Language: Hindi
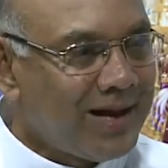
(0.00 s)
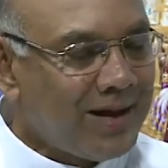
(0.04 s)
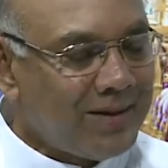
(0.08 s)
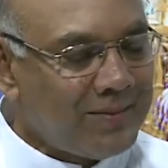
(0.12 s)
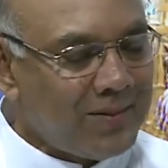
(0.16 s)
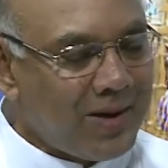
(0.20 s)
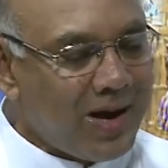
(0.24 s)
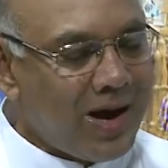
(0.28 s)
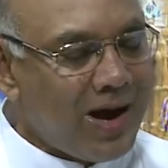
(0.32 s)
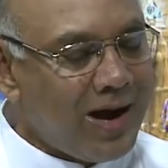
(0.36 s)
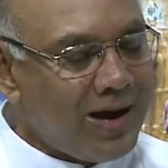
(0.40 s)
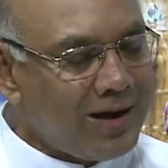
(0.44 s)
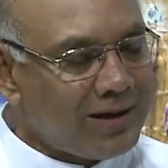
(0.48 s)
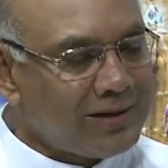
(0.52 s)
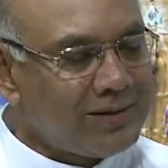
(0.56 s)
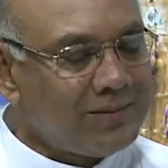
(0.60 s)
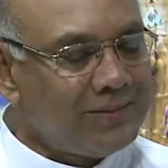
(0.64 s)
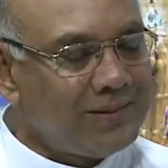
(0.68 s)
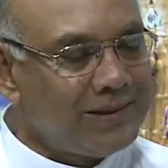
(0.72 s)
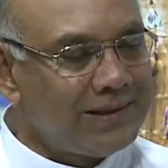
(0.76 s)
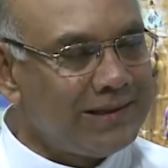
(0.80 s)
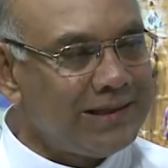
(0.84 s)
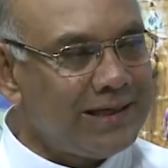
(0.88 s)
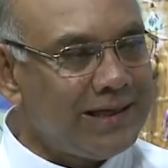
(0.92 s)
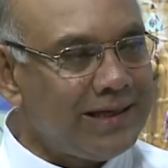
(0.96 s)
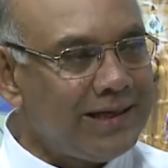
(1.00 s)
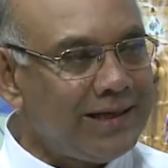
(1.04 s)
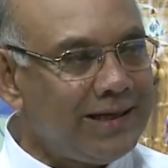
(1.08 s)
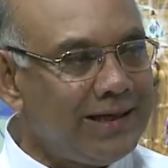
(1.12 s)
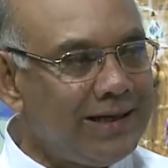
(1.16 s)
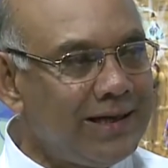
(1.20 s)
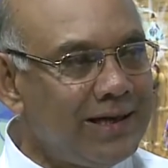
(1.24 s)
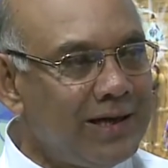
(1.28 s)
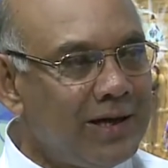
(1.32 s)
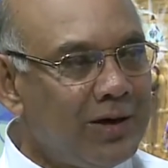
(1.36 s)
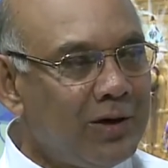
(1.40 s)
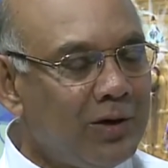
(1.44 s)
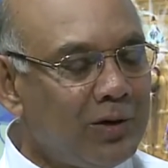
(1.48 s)
अब आठ बजे
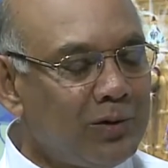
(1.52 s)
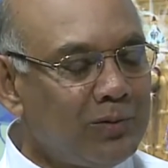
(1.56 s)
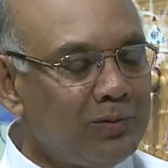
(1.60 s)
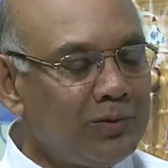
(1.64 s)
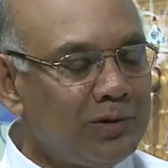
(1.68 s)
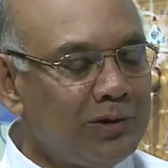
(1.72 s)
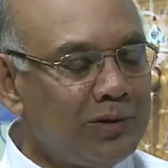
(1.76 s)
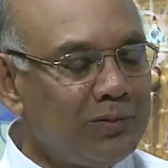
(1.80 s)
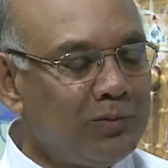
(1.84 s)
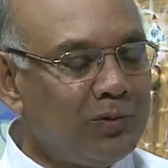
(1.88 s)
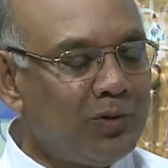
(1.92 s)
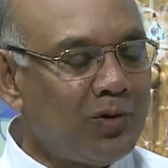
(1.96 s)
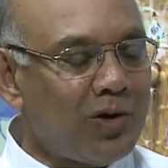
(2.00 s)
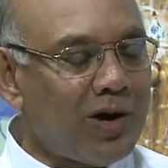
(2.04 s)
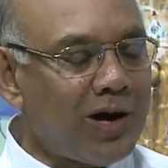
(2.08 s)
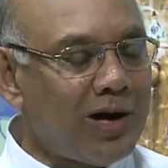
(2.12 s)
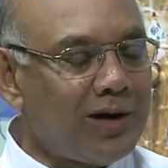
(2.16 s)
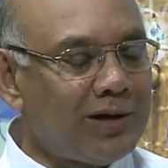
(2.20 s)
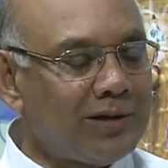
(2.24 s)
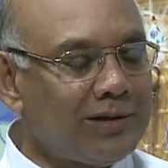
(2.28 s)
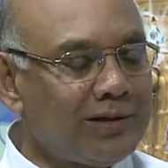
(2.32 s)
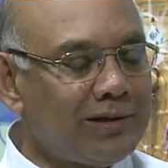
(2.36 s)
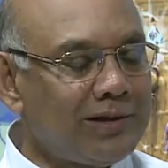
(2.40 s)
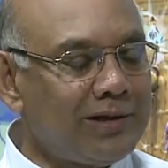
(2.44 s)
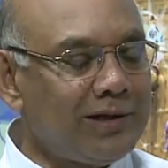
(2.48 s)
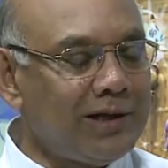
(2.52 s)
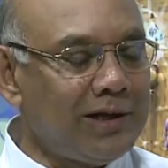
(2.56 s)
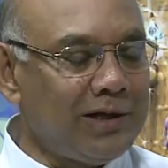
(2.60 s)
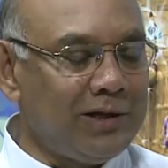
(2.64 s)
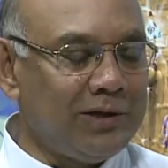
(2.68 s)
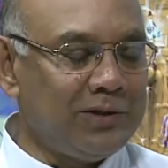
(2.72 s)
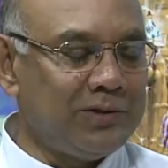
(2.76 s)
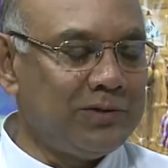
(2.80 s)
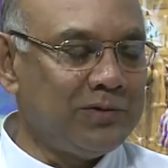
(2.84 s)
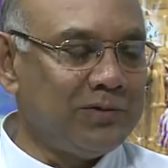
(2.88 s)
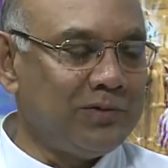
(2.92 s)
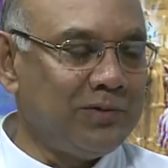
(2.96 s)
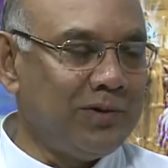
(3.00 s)
और मुझे बुखार
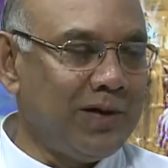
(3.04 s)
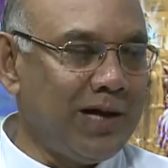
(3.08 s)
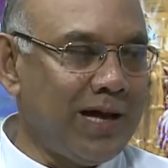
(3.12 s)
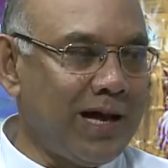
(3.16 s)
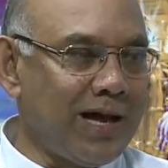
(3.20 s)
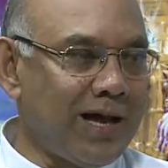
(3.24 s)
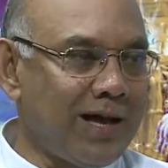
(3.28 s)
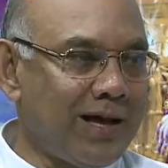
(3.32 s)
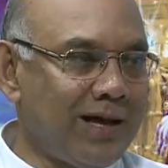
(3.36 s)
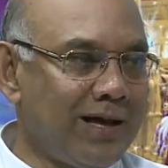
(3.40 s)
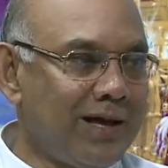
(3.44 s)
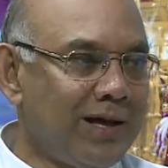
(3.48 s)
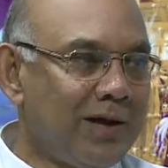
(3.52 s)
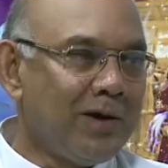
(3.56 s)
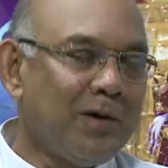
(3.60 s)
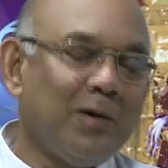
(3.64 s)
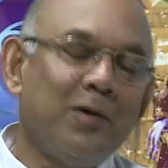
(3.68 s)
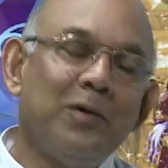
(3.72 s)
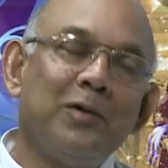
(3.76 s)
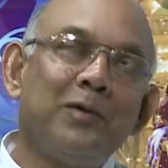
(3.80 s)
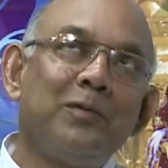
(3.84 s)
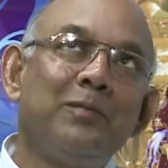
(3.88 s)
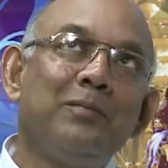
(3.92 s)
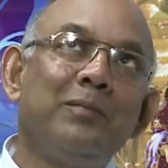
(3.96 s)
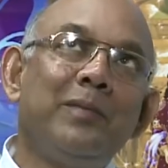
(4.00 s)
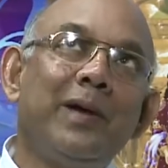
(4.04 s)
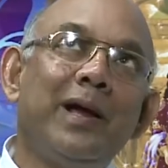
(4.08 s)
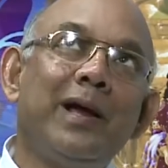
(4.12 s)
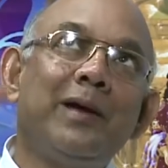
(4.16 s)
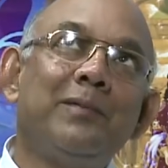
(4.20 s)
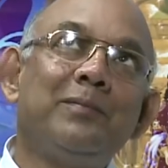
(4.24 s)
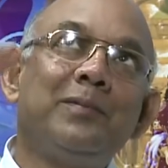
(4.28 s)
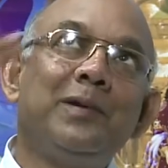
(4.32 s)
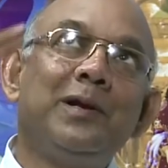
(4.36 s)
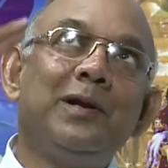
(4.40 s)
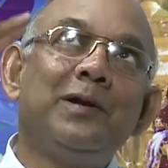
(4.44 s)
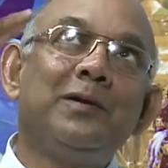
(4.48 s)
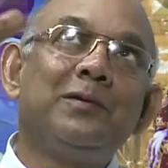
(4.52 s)
तेज हो गया और मैं
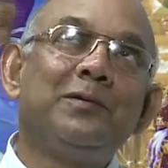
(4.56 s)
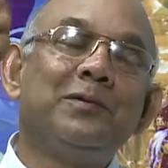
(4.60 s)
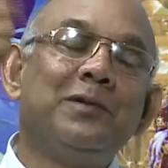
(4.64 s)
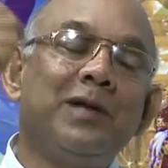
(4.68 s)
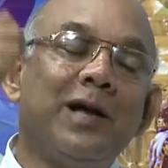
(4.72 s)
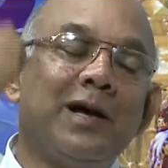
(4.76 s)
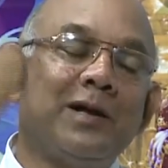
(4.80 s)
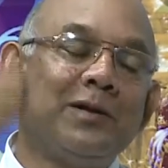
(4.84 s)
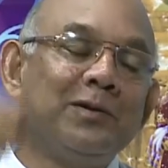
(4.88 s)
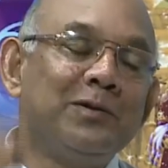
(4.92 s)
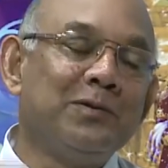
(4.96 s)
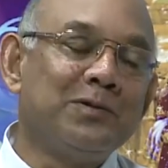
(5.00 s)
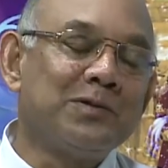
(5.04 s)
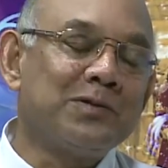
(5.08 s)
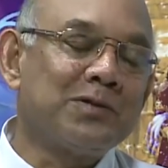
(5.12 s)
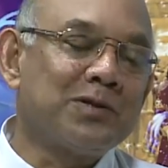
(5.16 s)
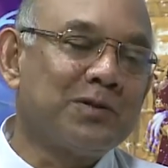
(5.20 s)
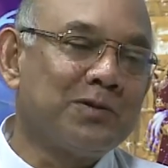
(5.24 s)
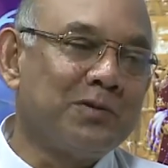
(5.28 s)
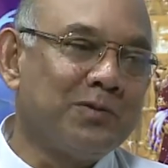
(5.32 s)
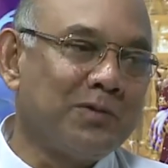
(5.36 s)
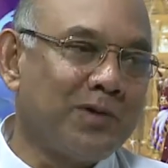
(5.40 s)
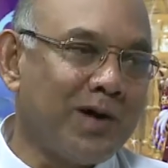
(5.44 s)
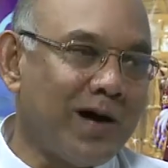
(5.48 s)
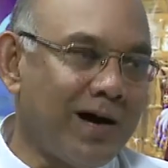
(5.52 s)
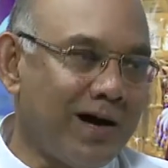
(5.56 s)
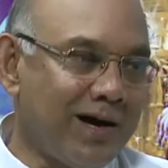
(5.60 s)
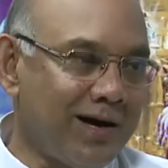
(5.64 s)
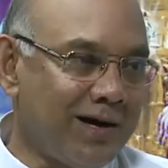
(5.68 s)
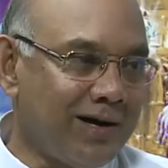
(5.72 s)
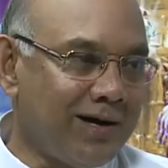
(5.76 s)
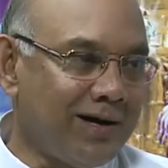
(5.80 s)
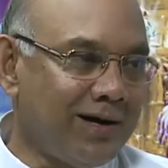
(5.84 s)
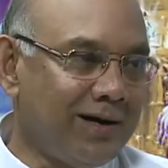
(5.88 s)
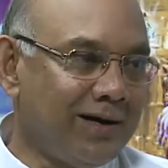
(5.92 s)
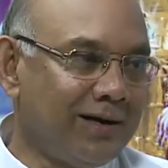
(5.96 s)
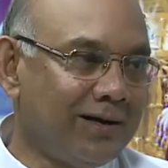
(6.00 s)
अपने खुदा दोस्त को कहा